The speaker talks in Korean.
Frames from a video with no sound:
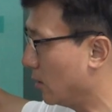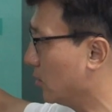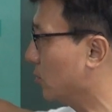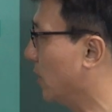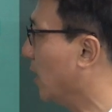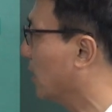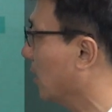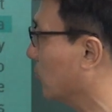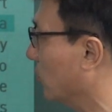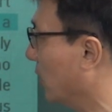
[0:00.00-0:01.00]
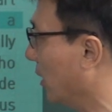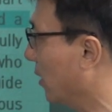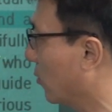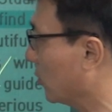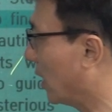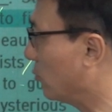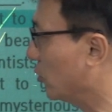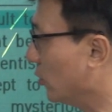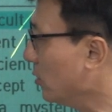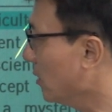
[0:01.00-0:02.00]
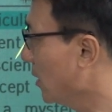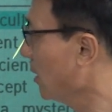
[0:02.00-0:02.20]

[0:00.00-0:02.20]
이렇게 좀 생각해 줘야 되겠고, 답은.